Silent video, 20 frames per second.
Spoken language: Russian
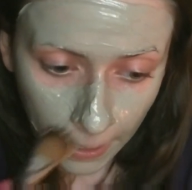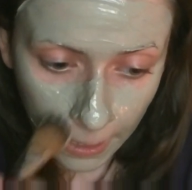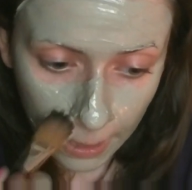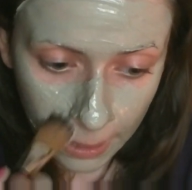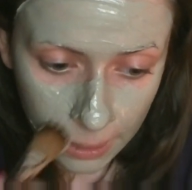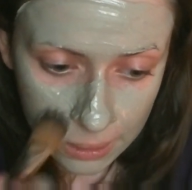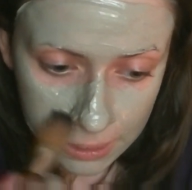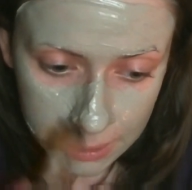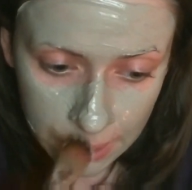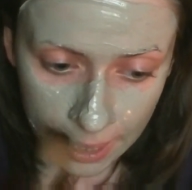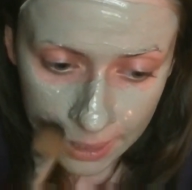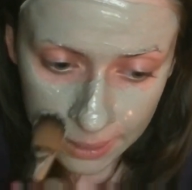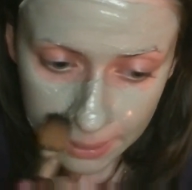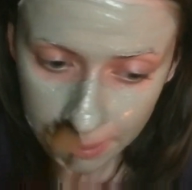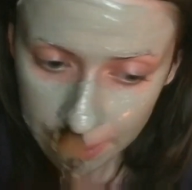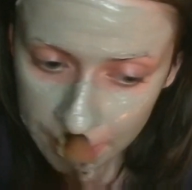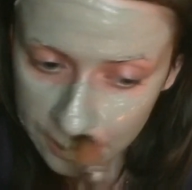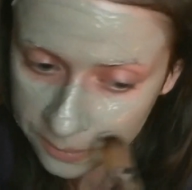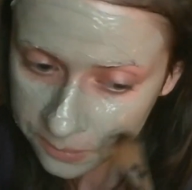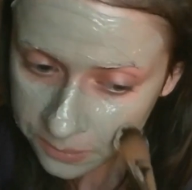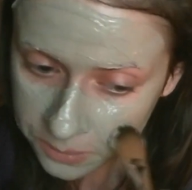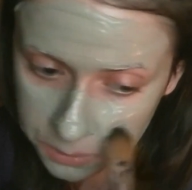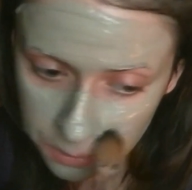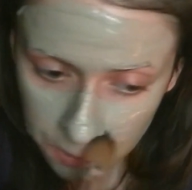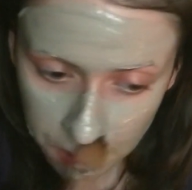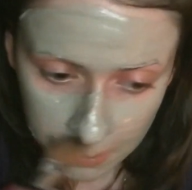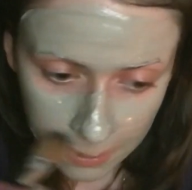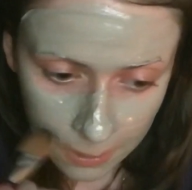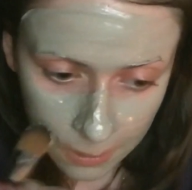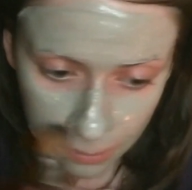Жадные
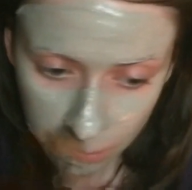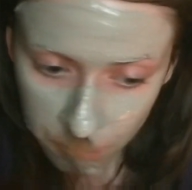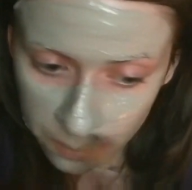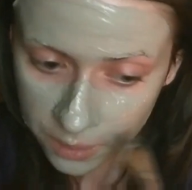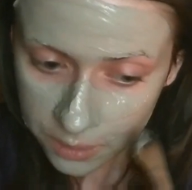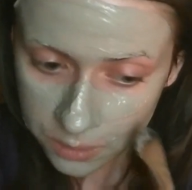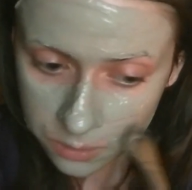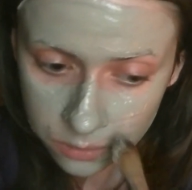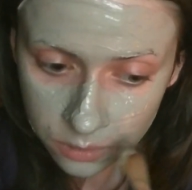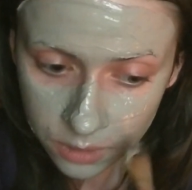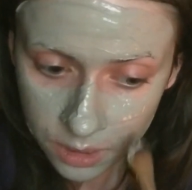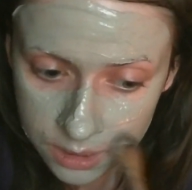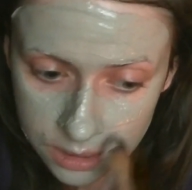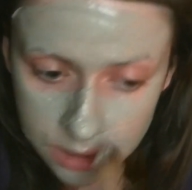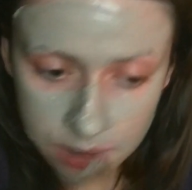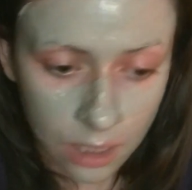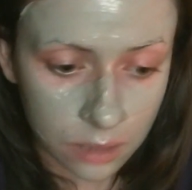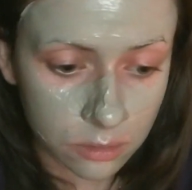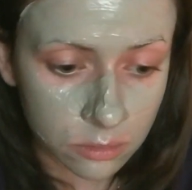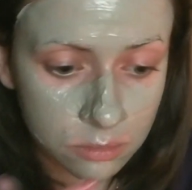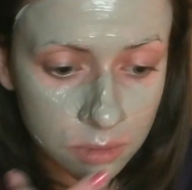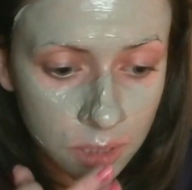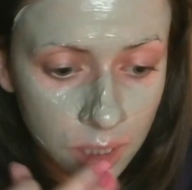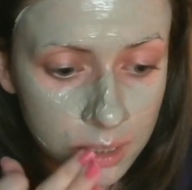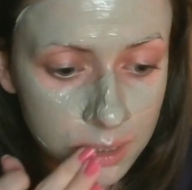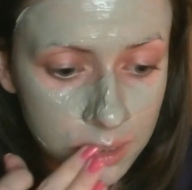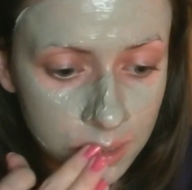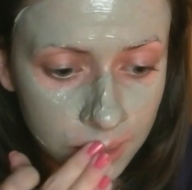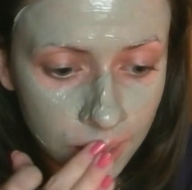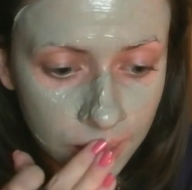девчонки эту маску растянут
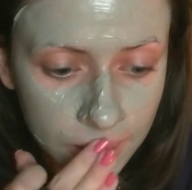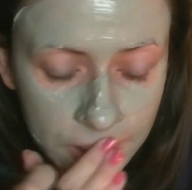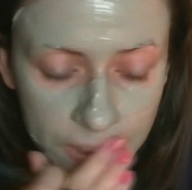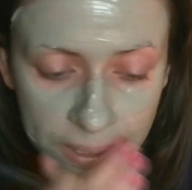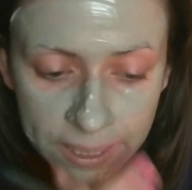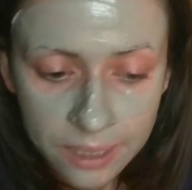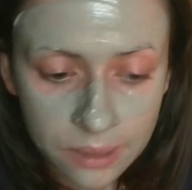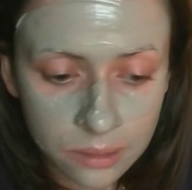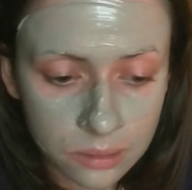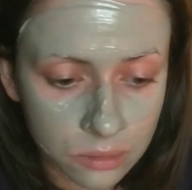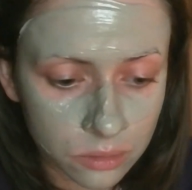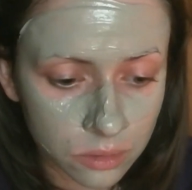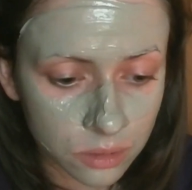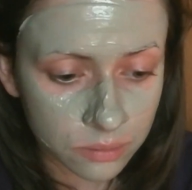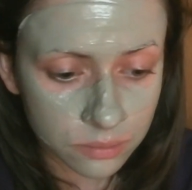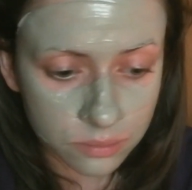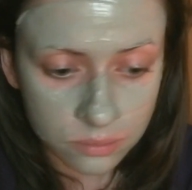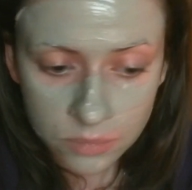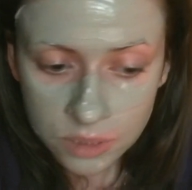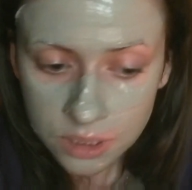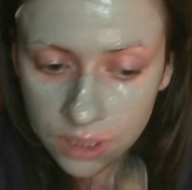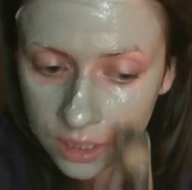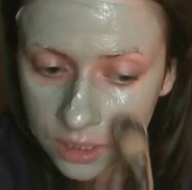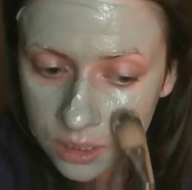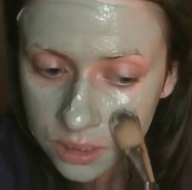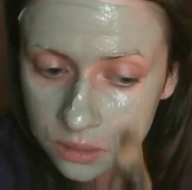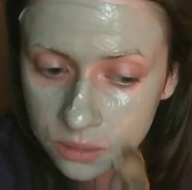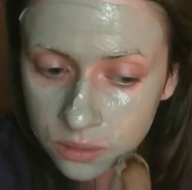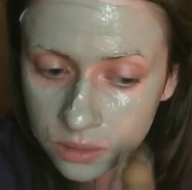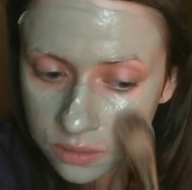раза на три, но мы так
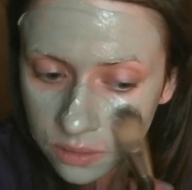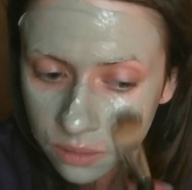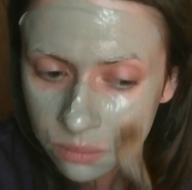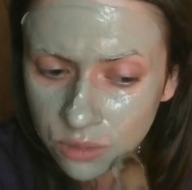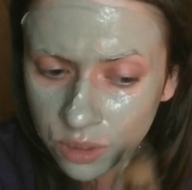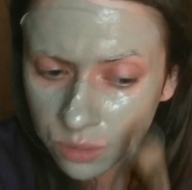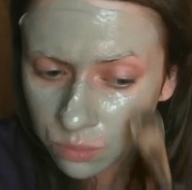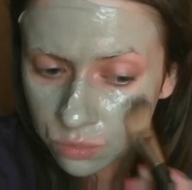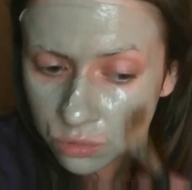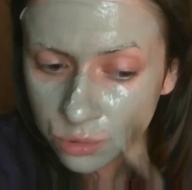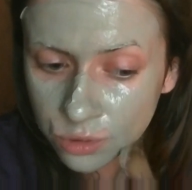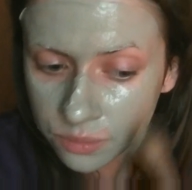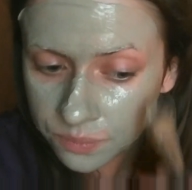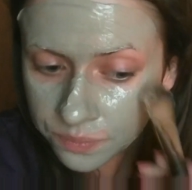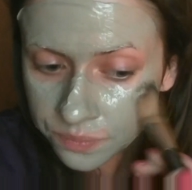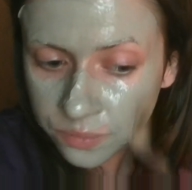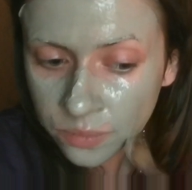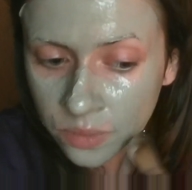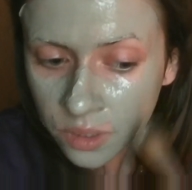делать с вами не будем.